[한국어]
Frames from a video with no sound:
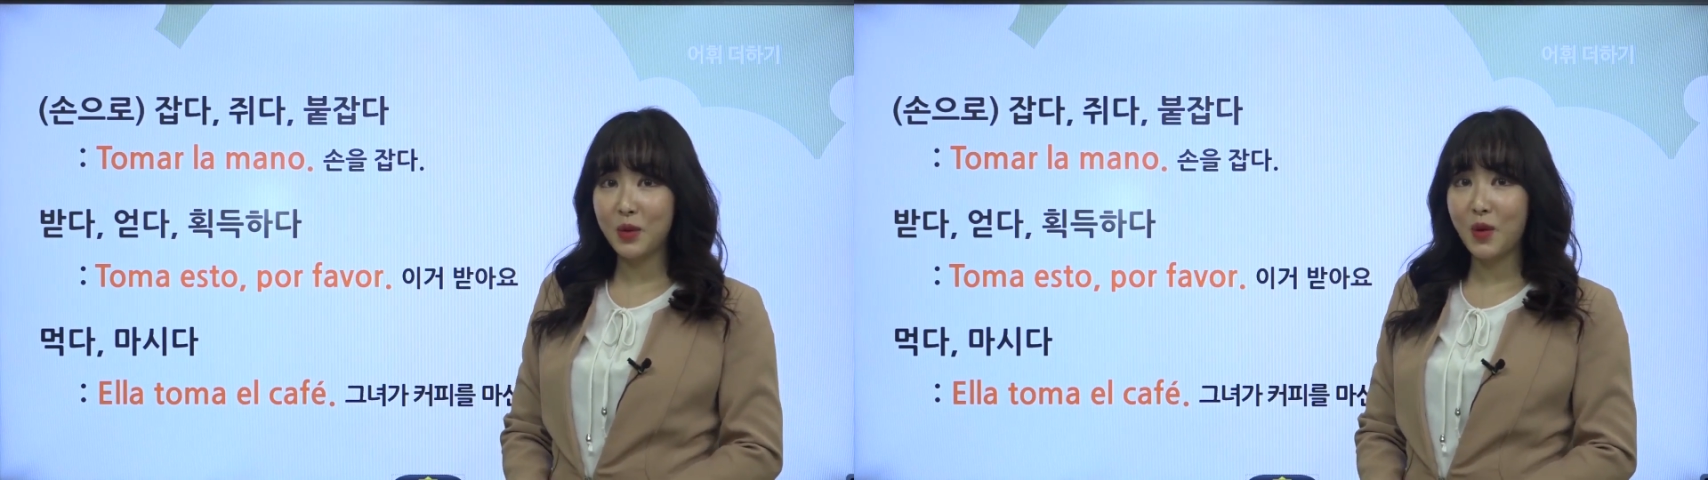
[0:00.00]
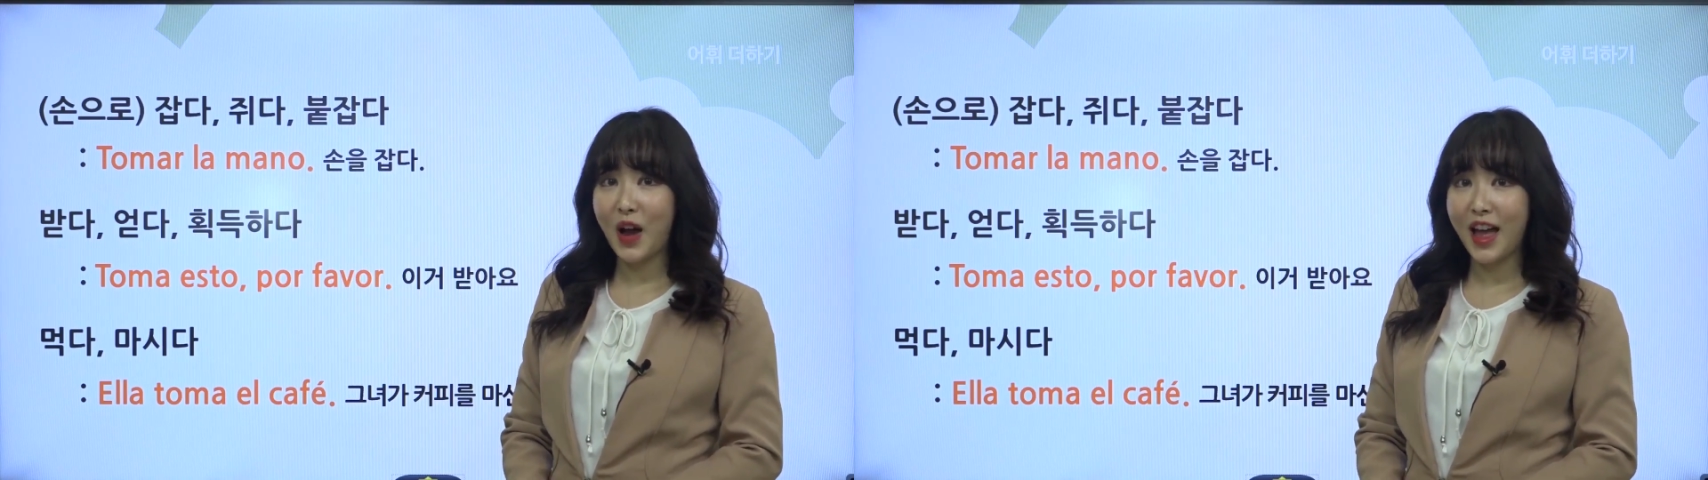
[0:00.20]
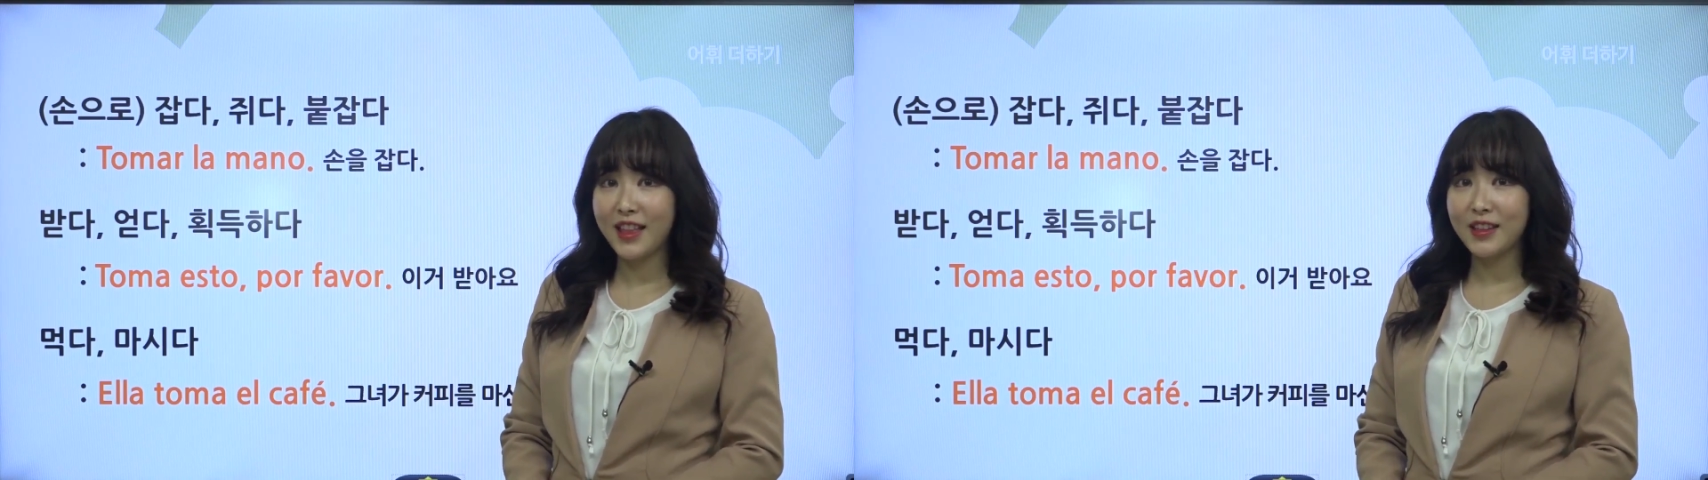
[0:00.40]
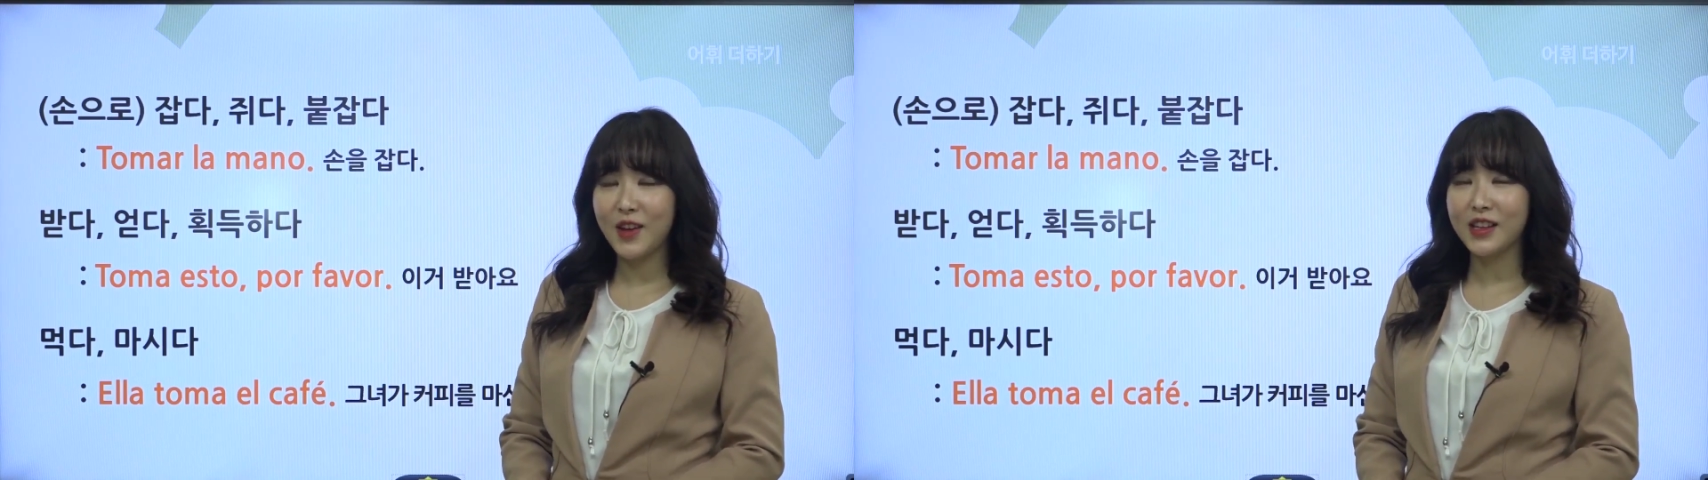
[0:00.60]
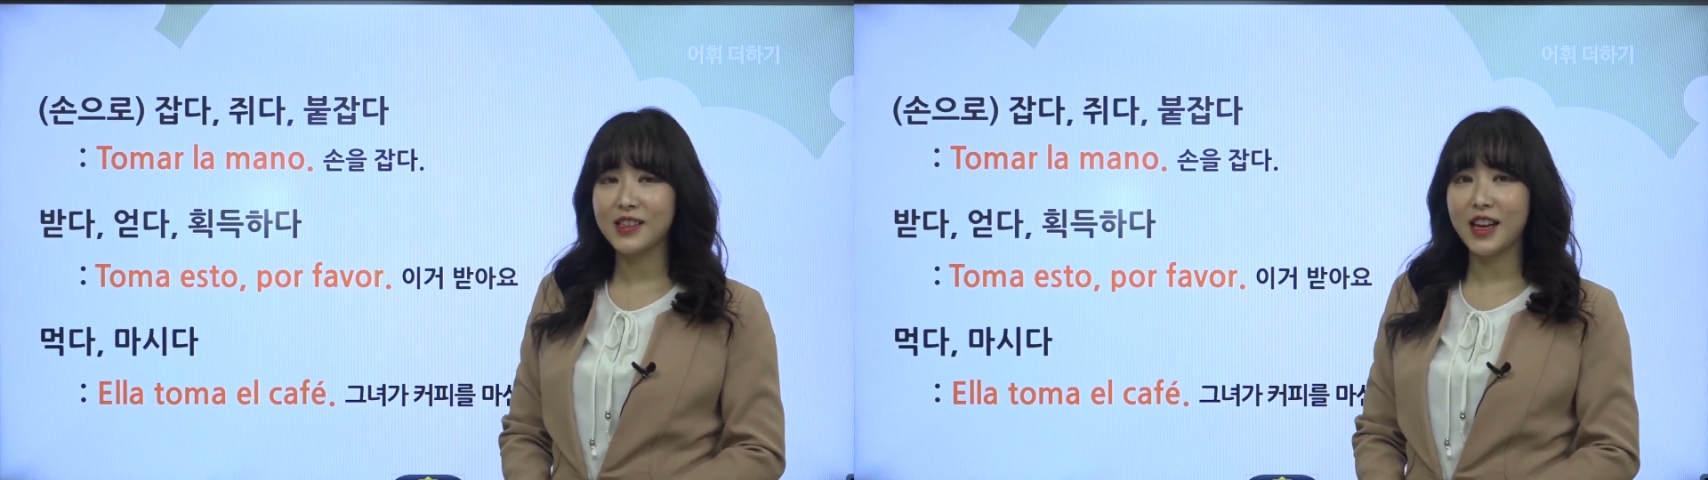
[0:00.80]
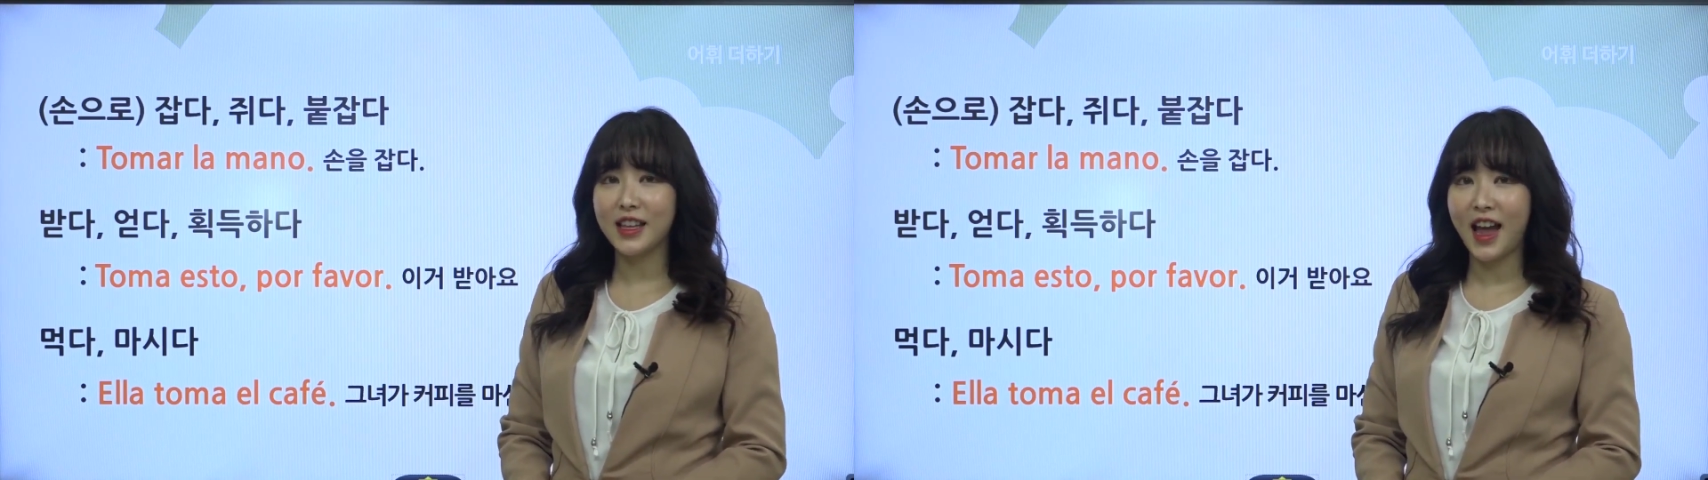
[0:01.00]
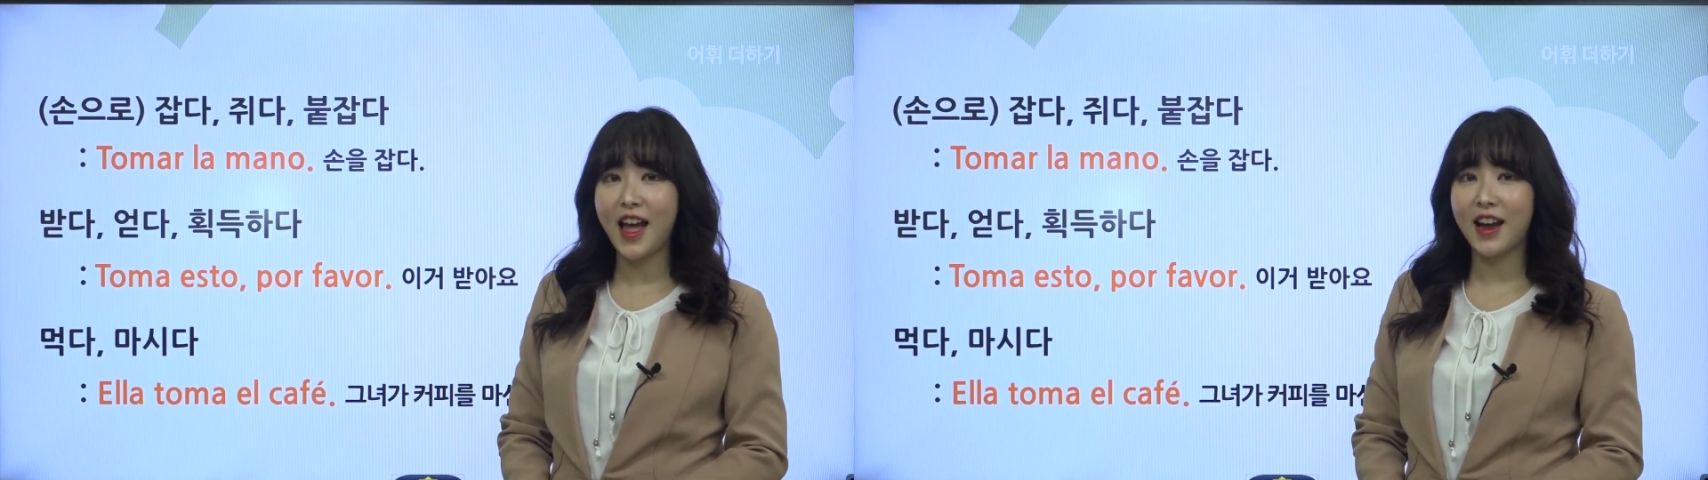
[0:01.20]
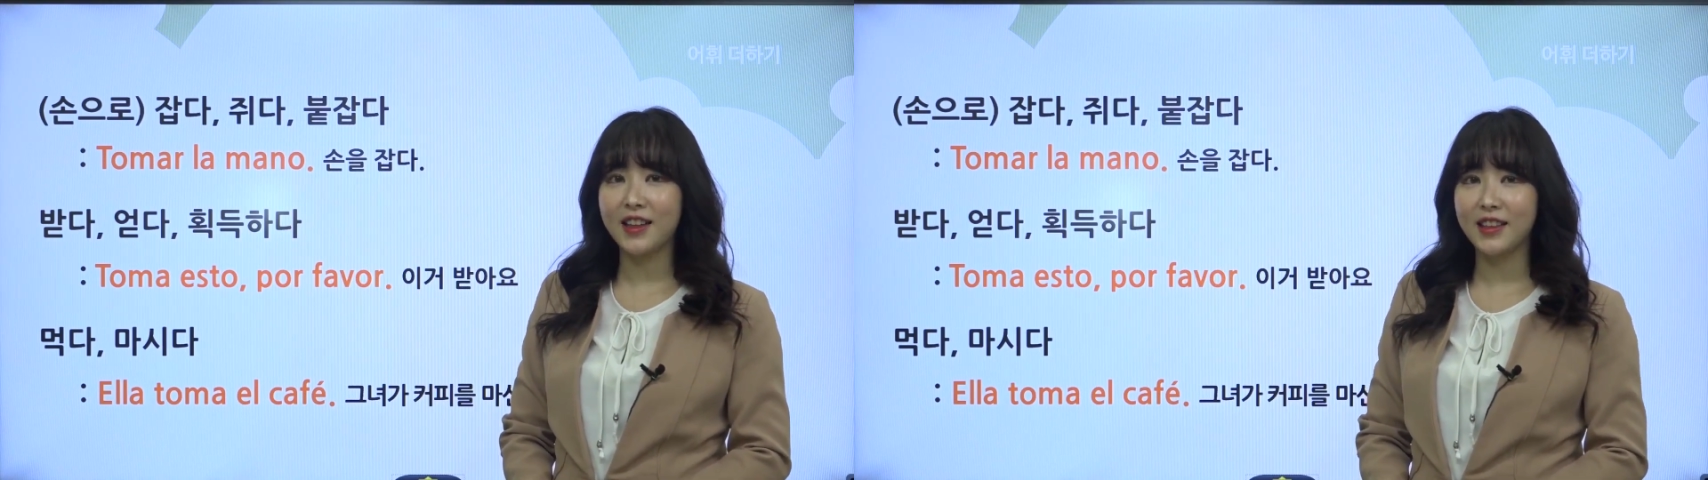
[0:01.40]
또한 굉장히
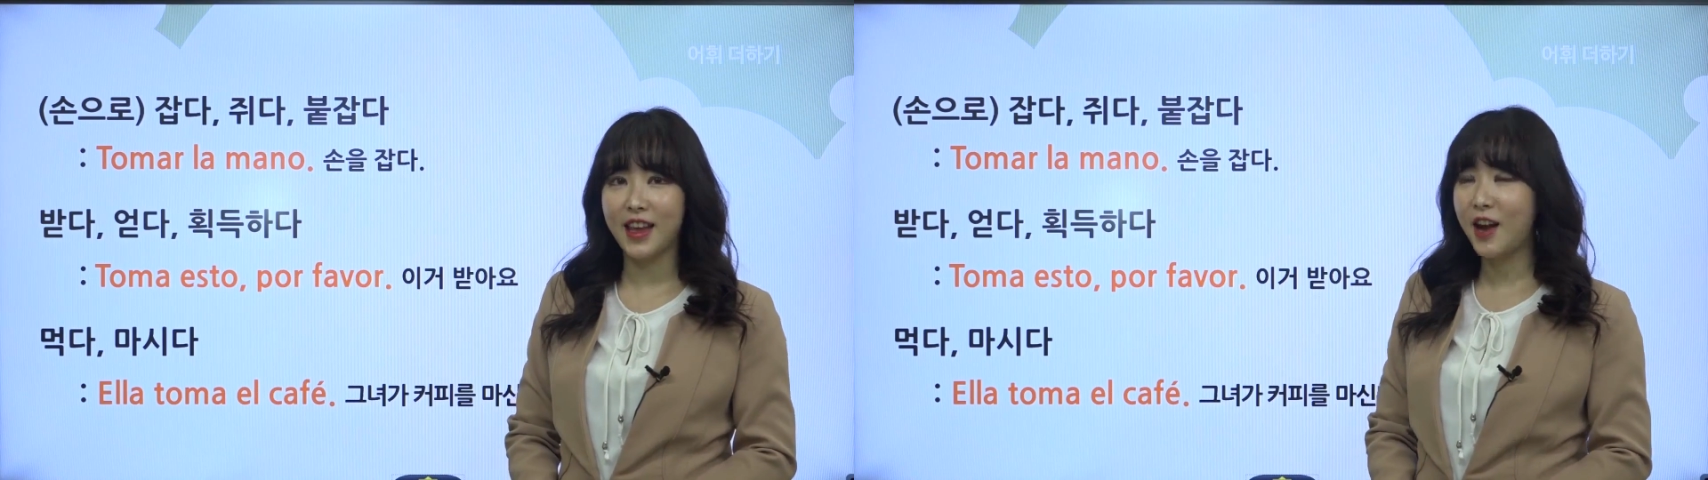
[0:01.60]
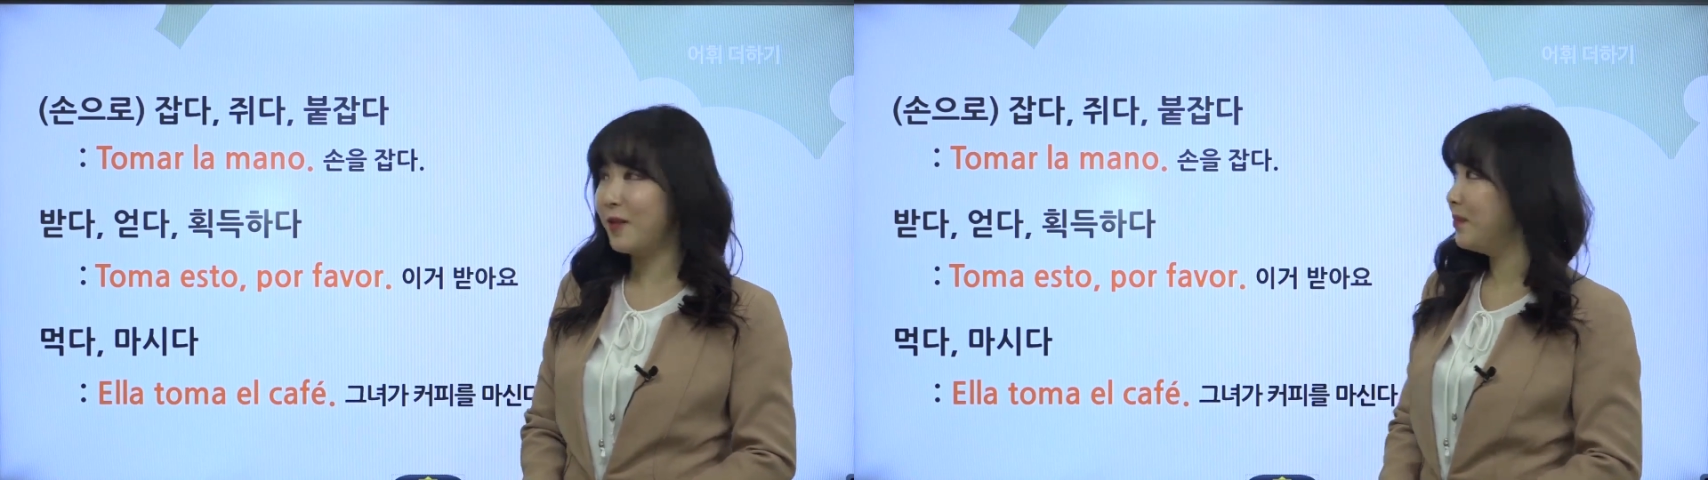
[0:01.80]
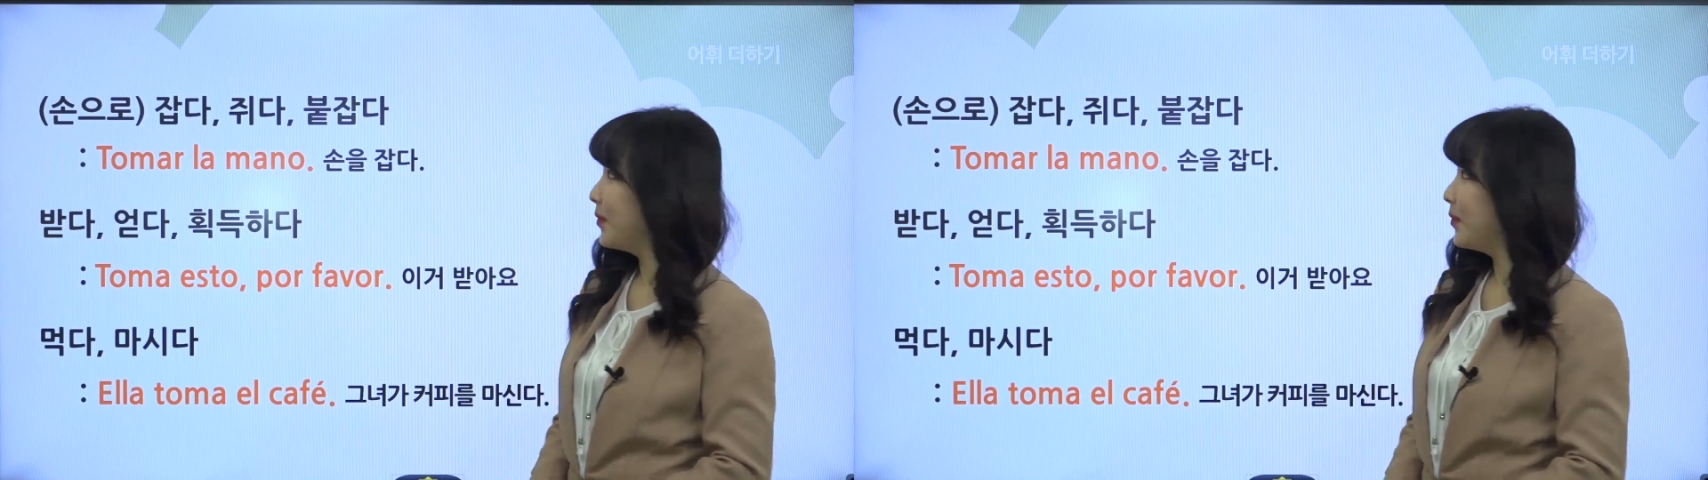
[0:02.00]
다양한데요.